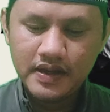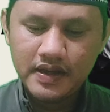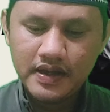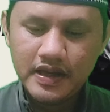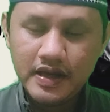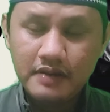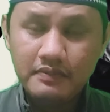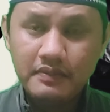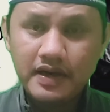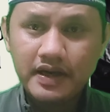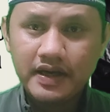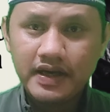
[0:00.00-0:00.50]

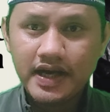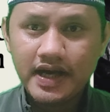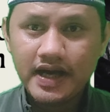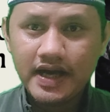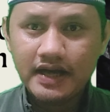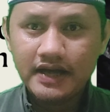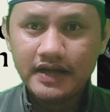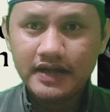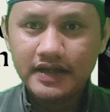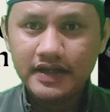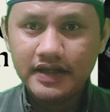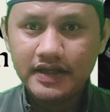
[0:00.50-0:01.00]
yang mana
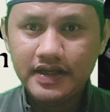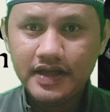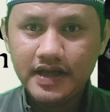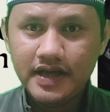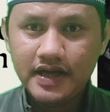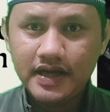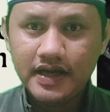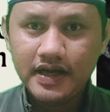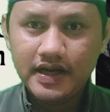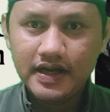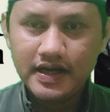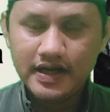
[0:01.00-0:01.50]

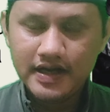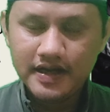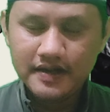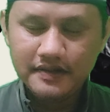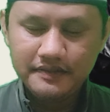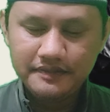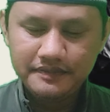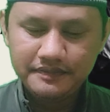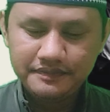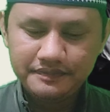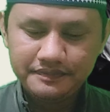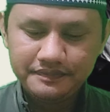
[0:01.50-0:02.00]
artinya adalah
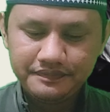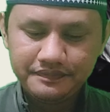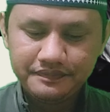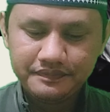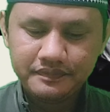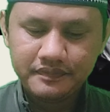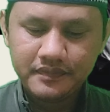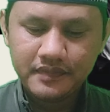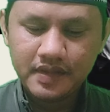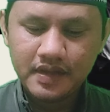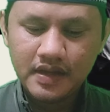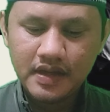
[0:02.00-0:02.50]

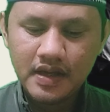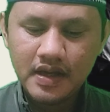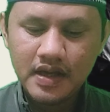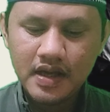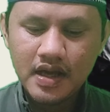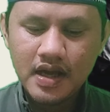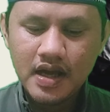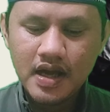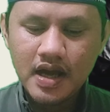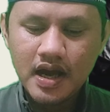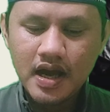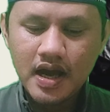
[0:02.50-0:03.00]

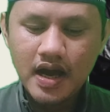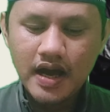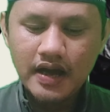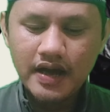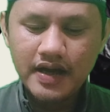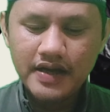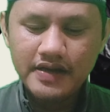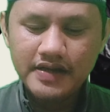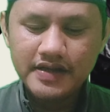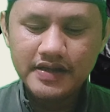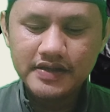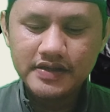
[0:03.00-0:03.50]

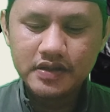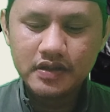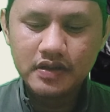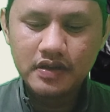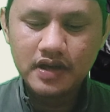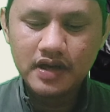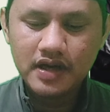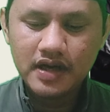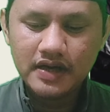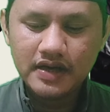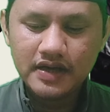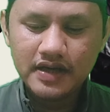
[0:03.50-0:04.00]
ada
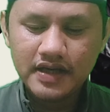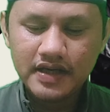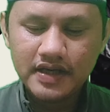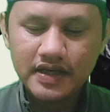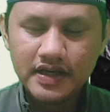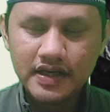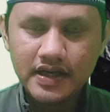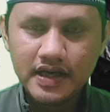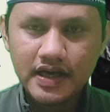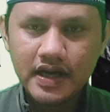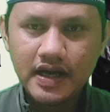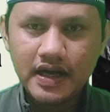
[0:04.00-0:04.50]
seseorang
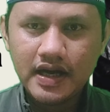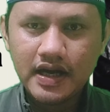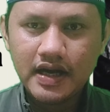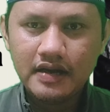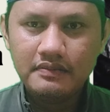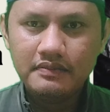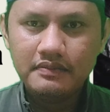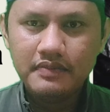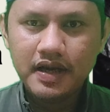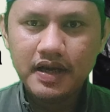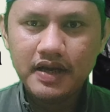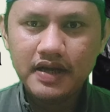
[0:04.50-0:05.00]
dari
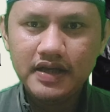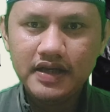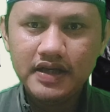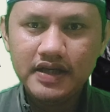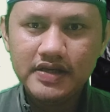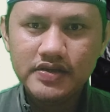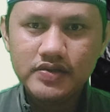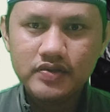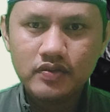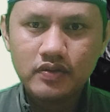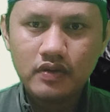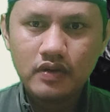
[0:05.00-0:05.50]
kalangan Bani
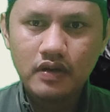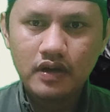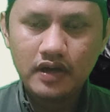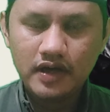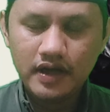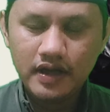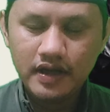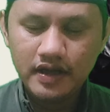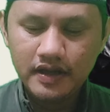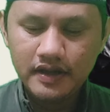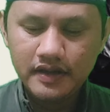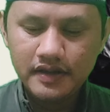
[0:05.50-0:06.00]

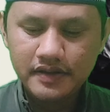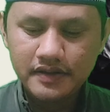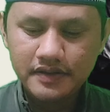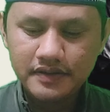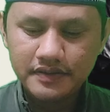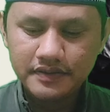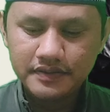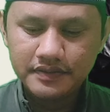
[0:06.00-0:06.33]
Israel